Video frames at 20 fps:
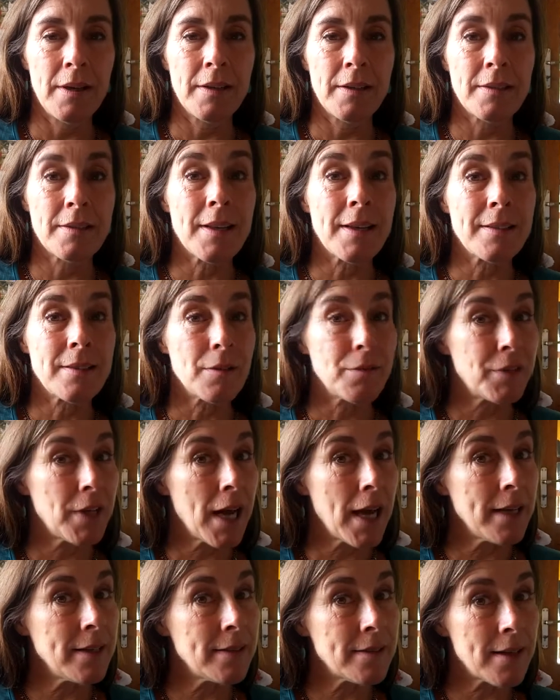Das heißt, auf
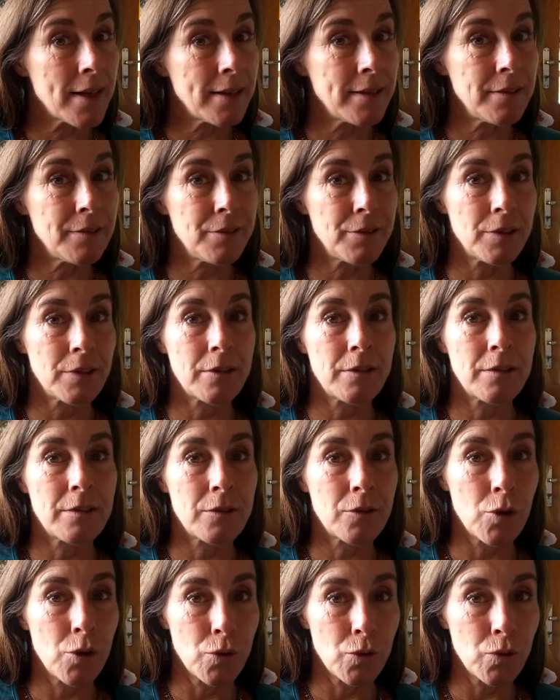der einen Seite wird
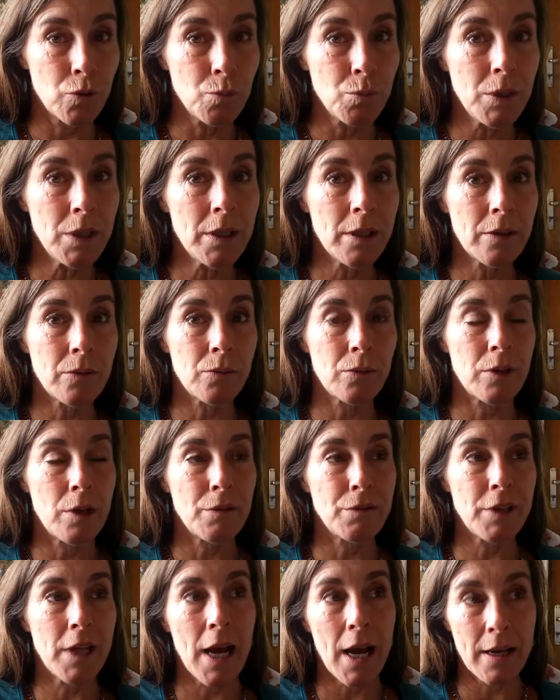konsumiert und
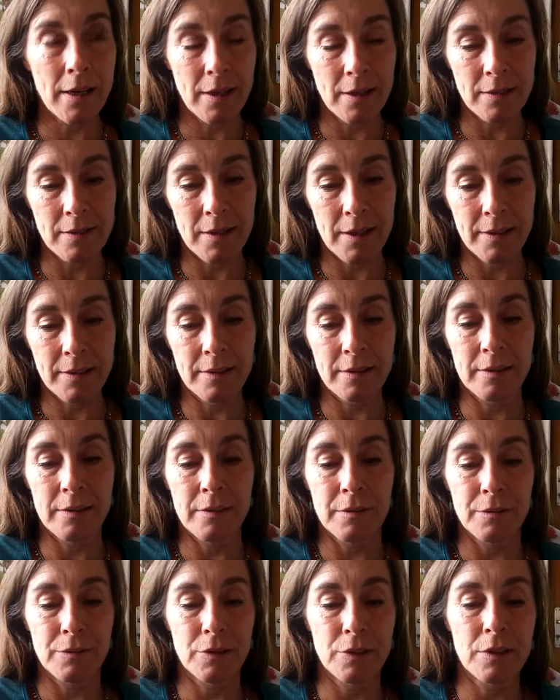auf der anderen Seite
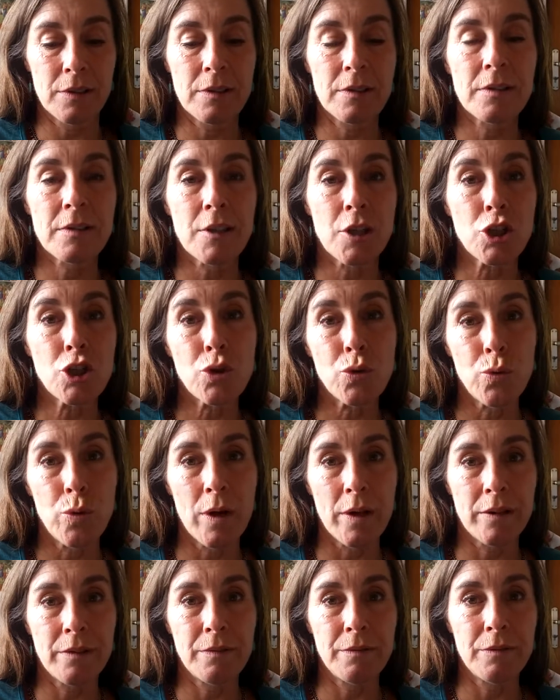wird
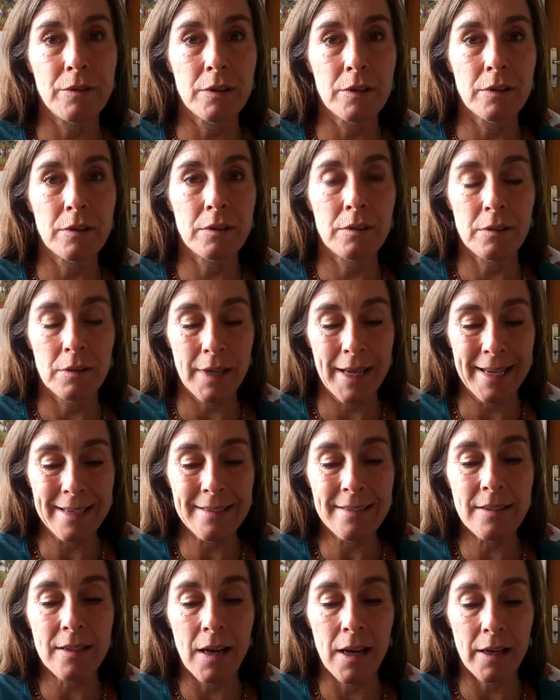zerstört, wird
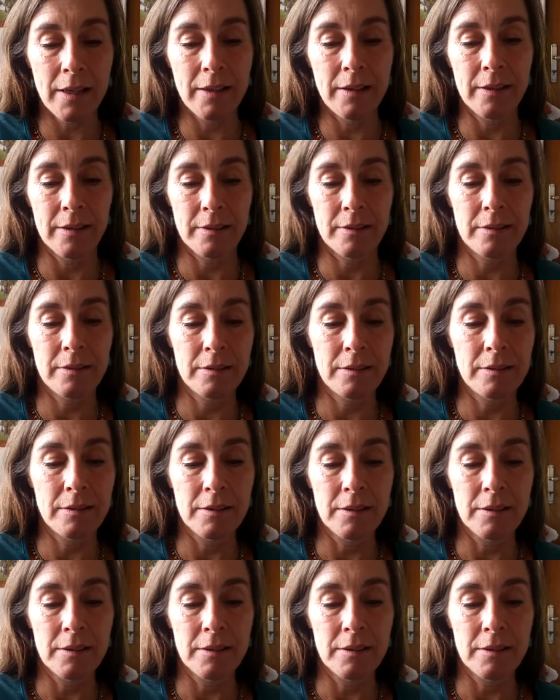extrahiert,